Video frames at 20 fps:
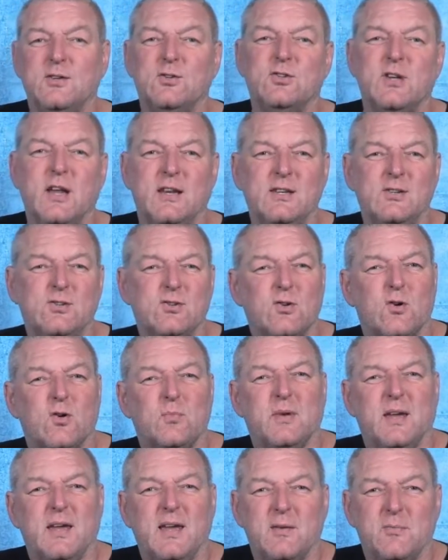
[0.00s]
städtische
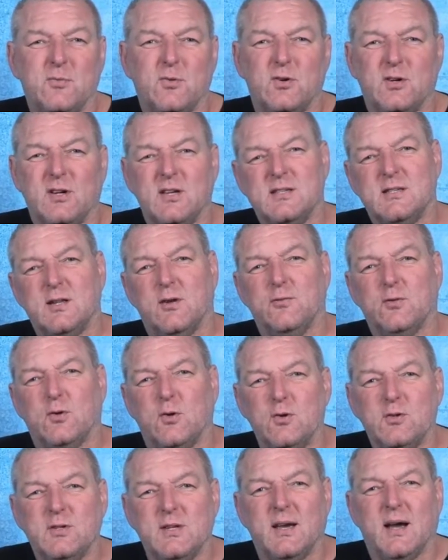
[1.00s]
Umgebung ist
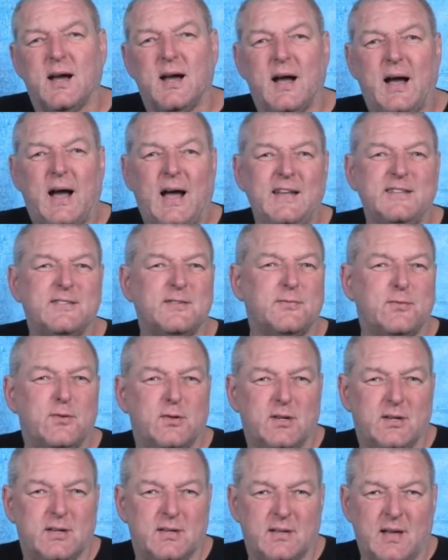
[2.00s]
aufgrund ihrer
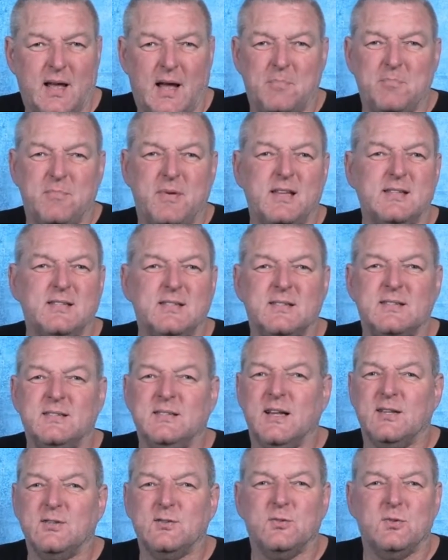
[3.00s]
Reizfülle am besten
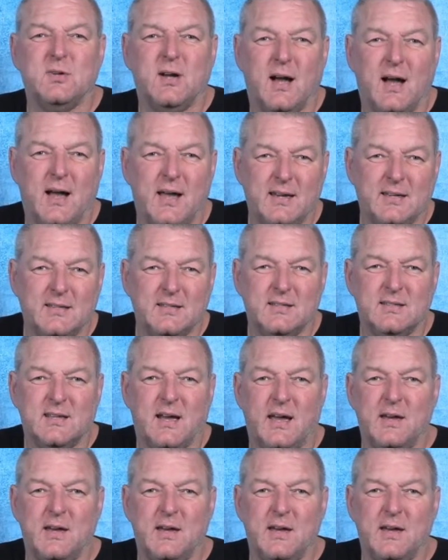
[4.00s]
dazu geeignet,